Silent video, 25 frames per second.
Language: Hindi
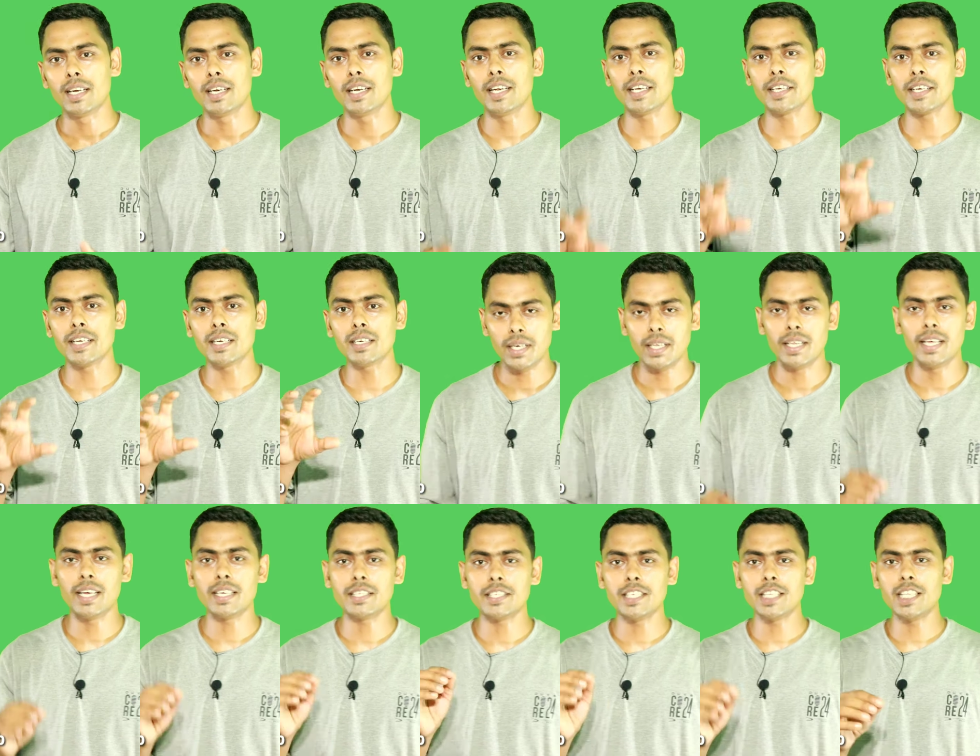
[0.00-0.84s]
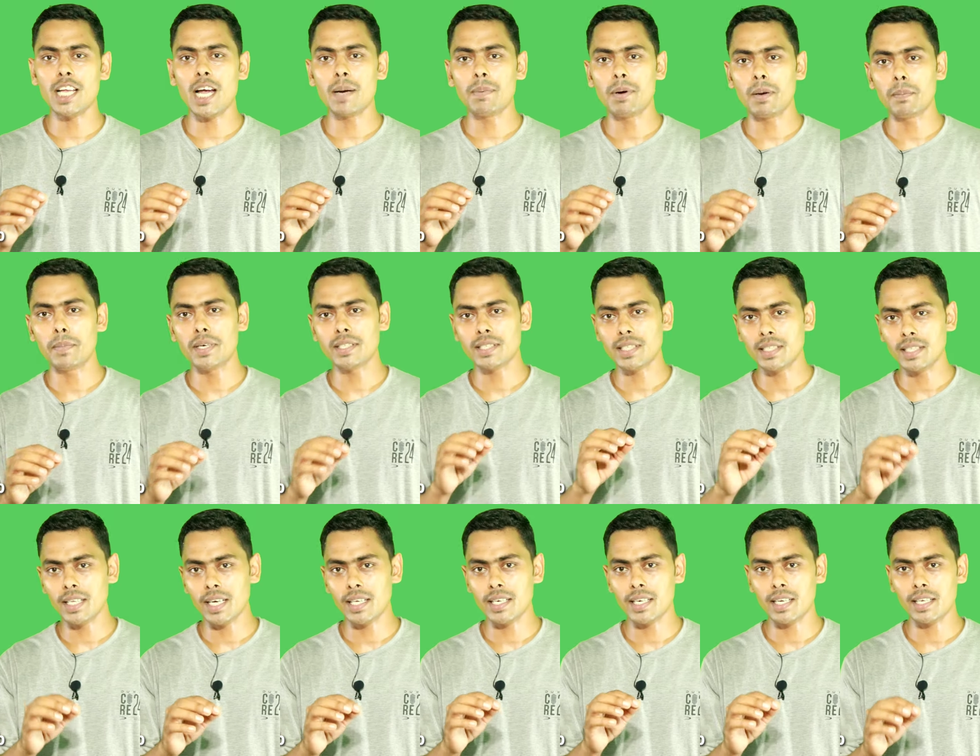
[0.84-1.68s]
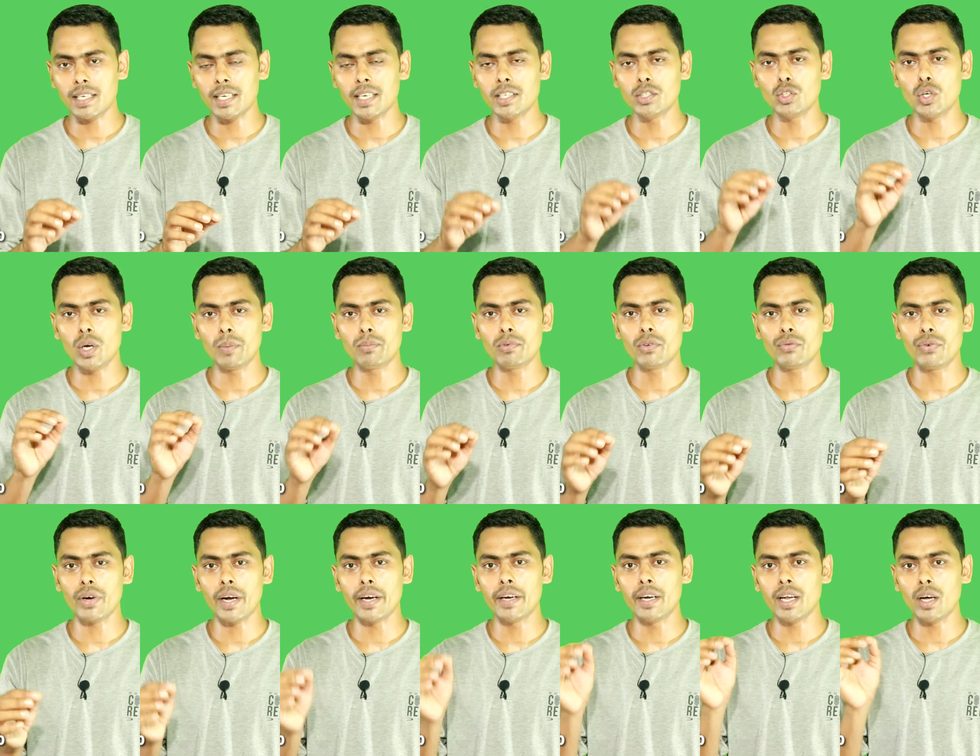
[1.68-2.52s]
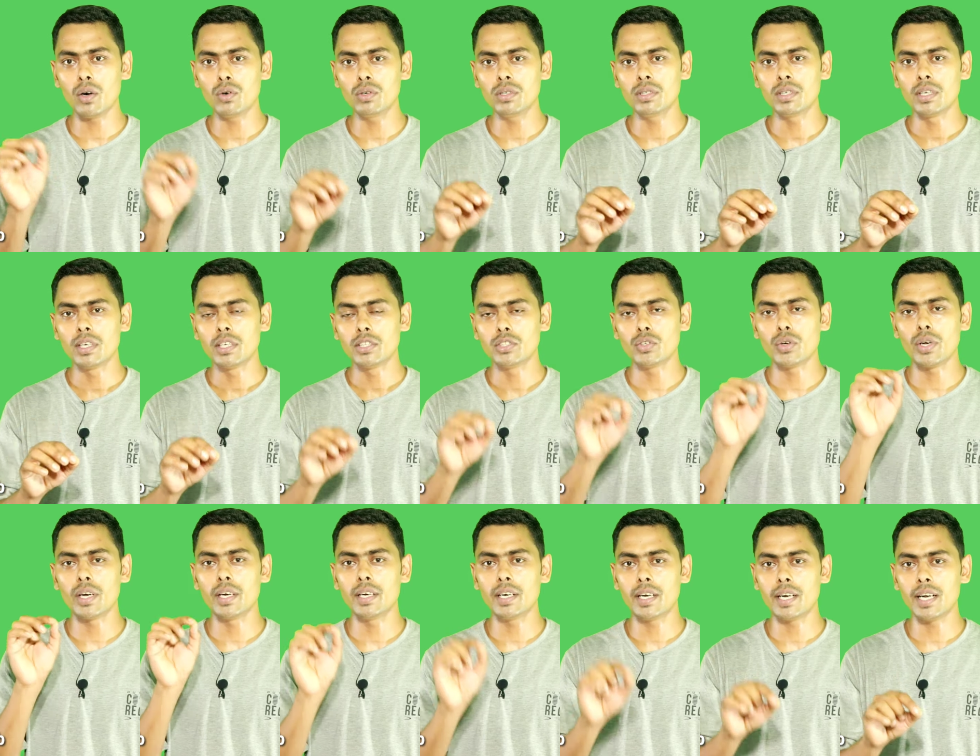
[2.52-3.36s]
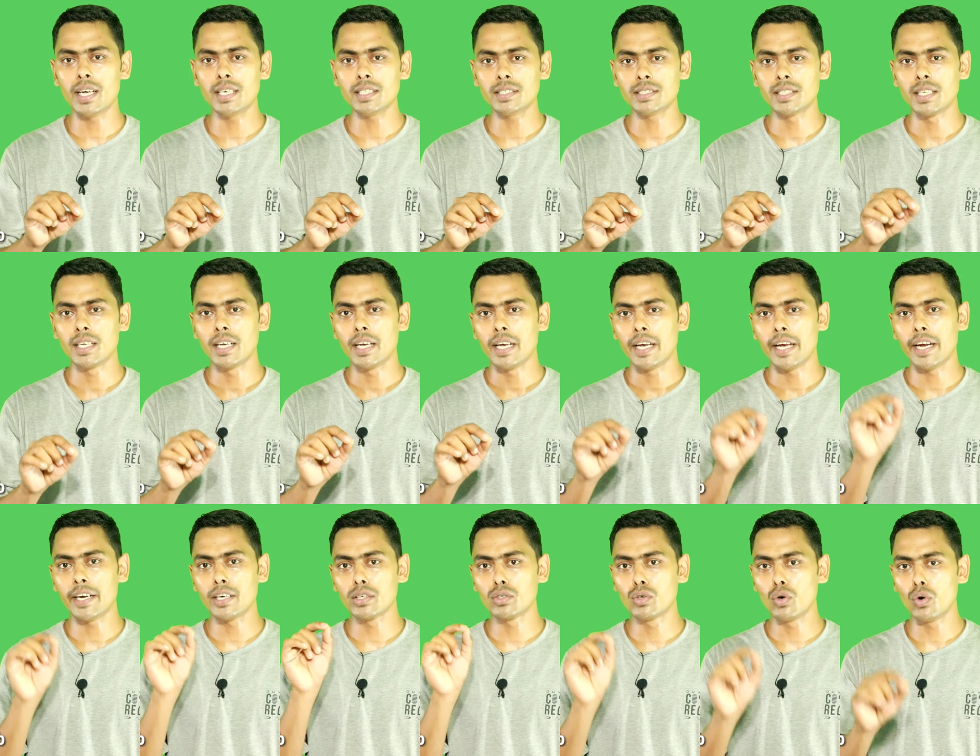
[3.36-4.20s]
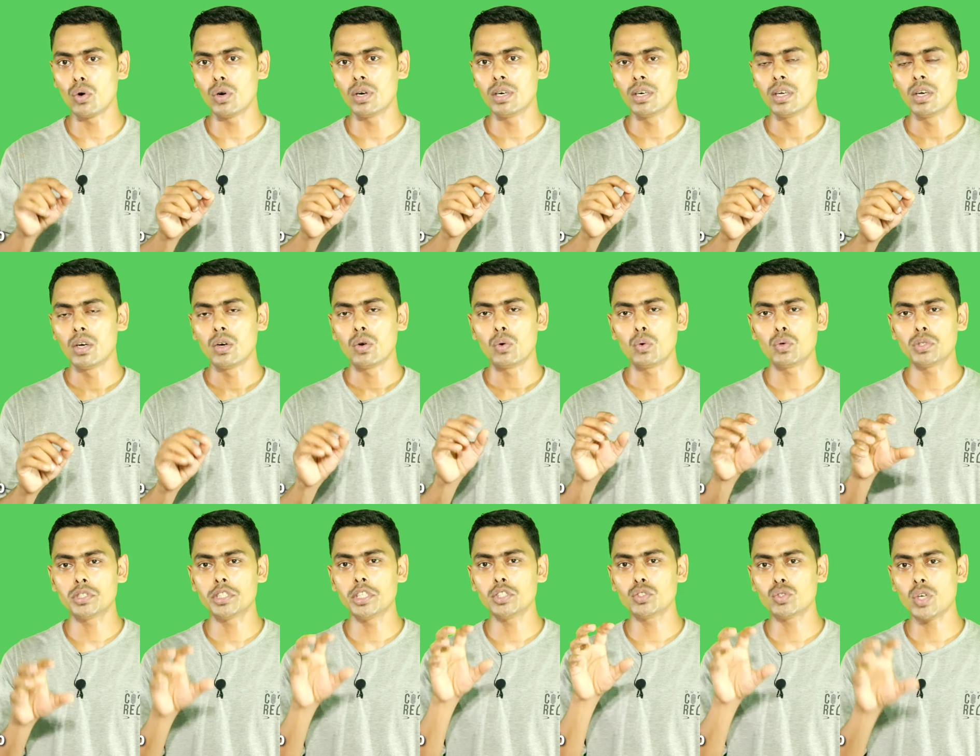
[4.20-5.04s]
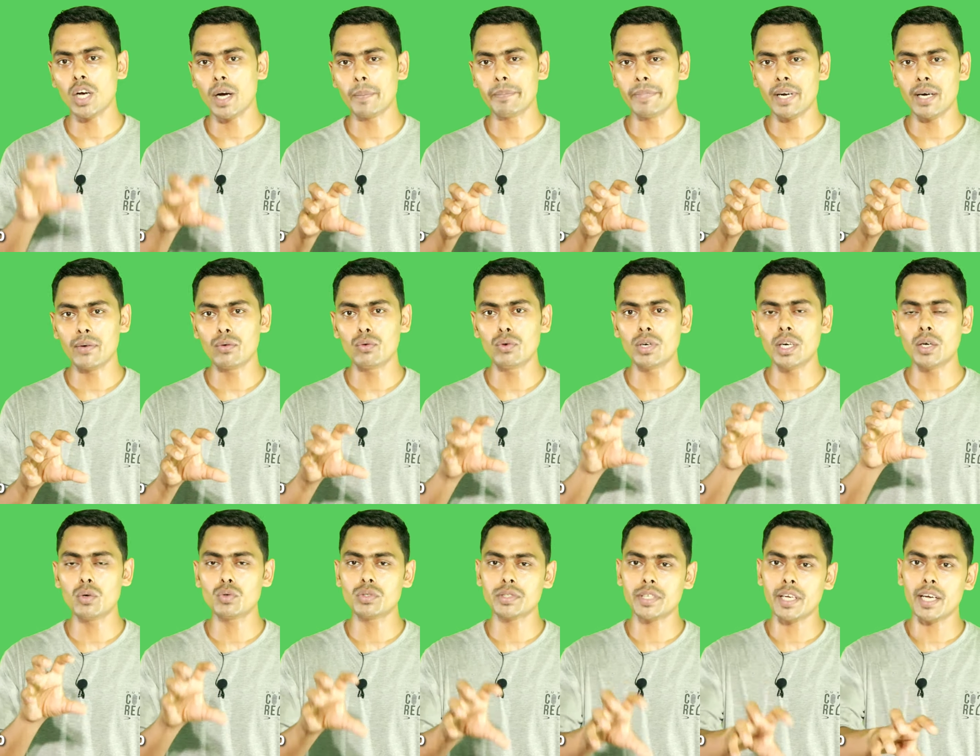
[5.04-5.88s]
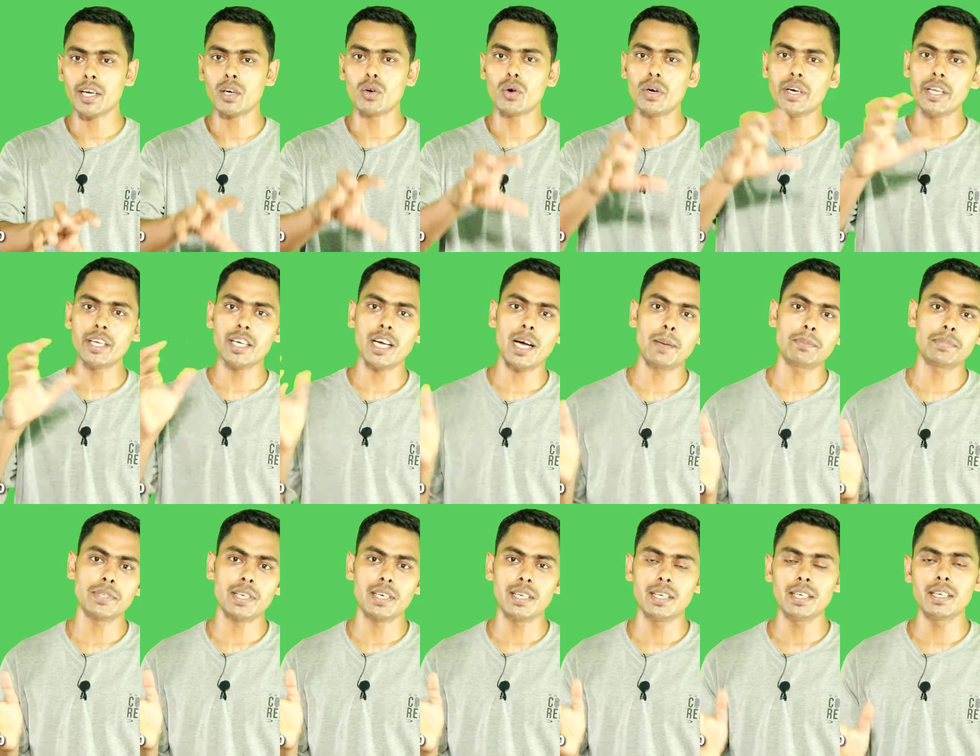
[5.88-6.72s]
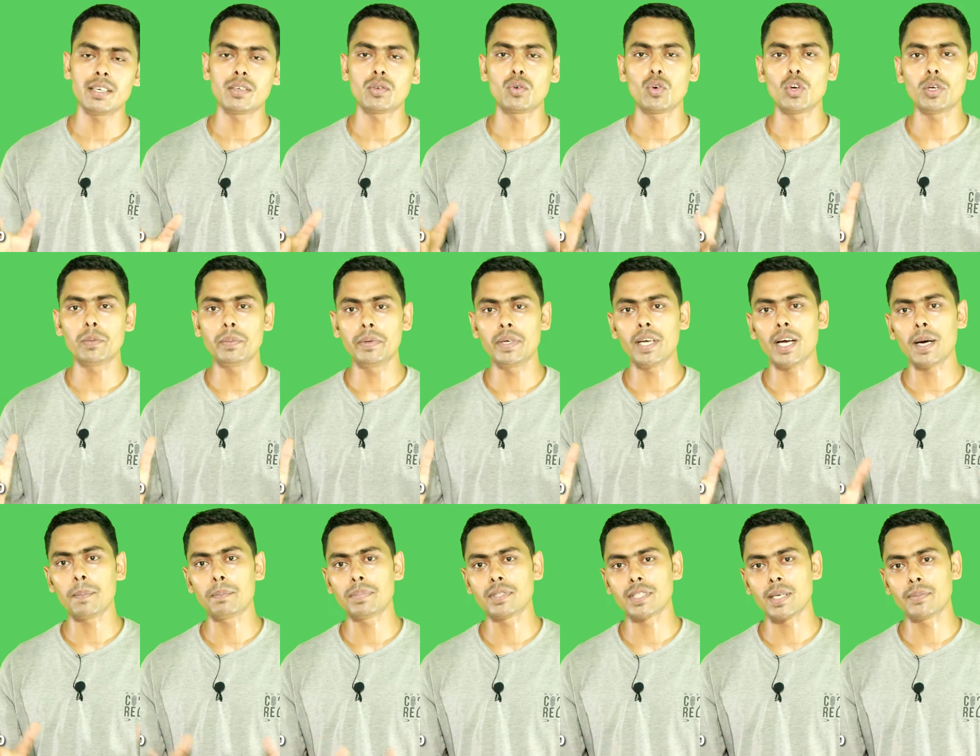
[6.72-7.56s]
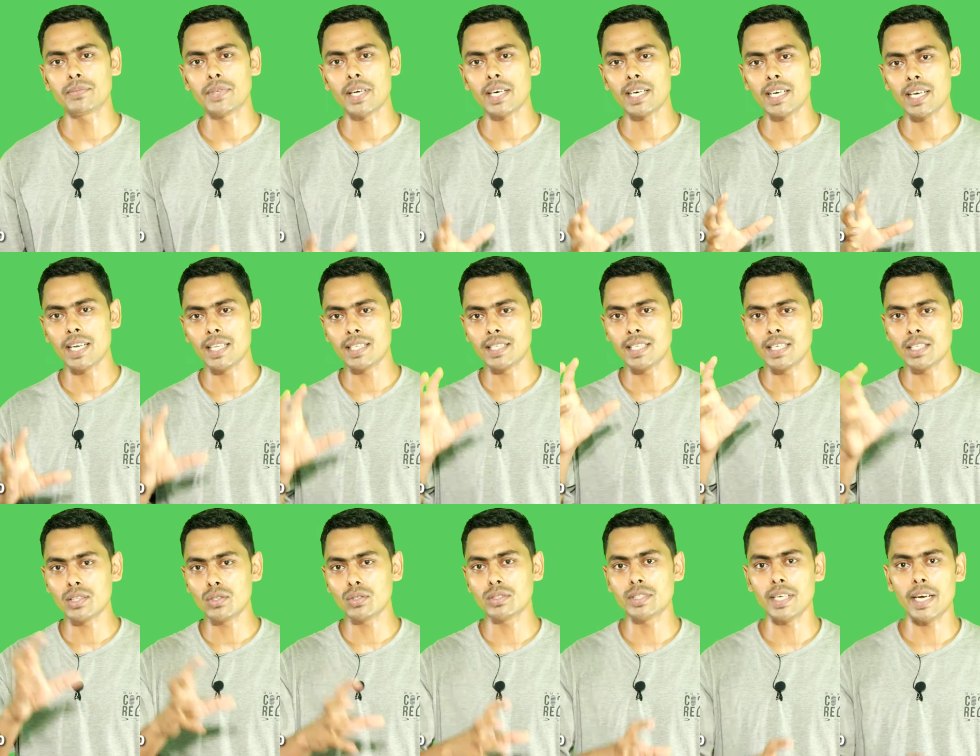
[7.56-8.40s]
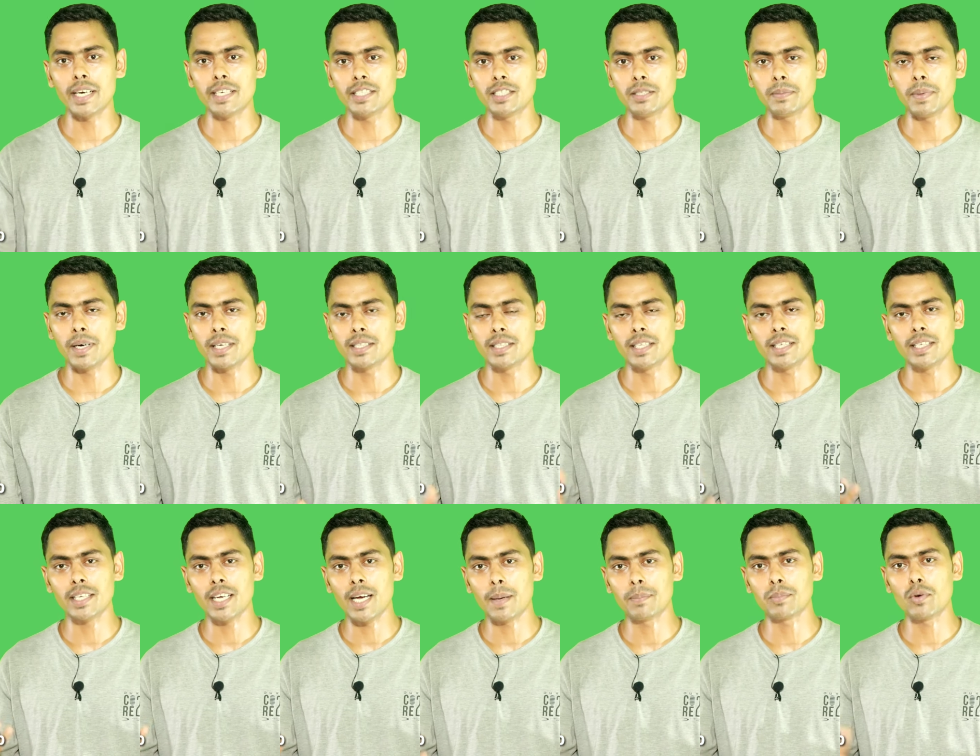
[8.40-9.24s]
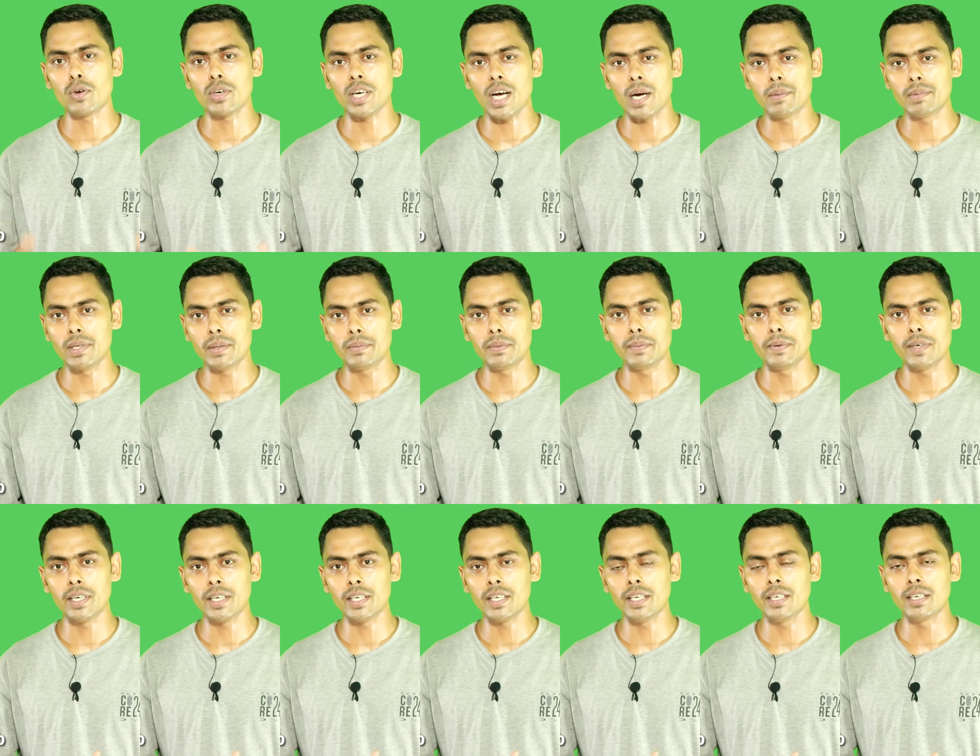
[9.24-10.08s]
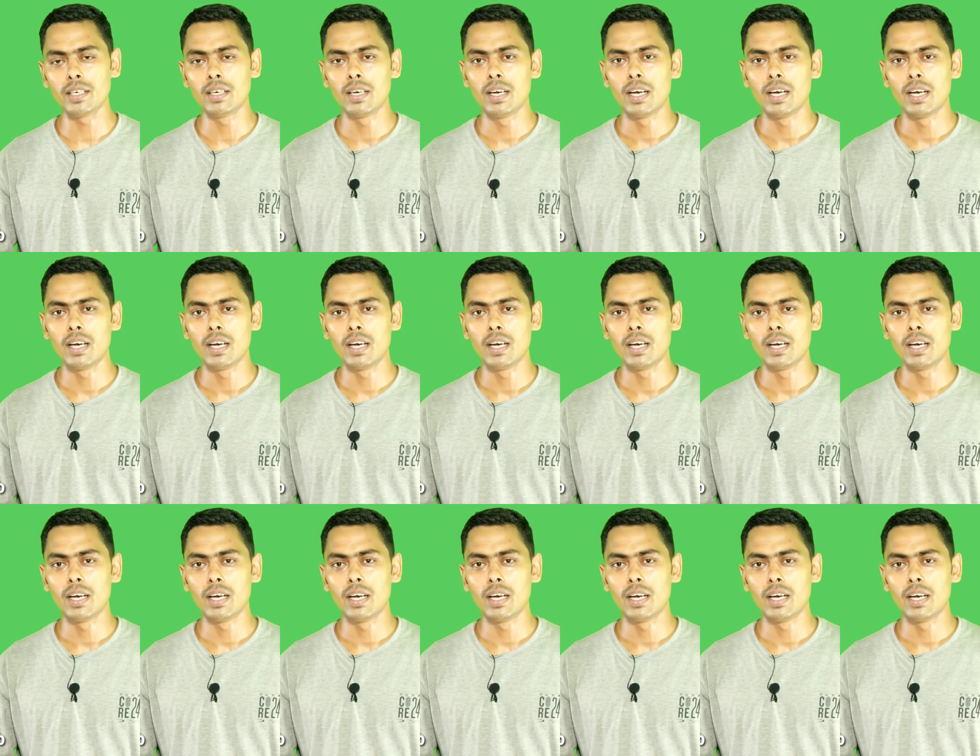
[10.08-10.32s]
लेकिन एक चीज़ आप हमेशा ध्यान रखें यू हैव टू फाइंड आउट योर इंटरेस्ट एंड गोल उस चीज़ को आप ना भूलें उसके अकॉर्डिंग आप चलें कोई भी आप सब्जेक्ट लेते हैं तो जाहिर सी बात है कि आपको कामयाबी मिलेगी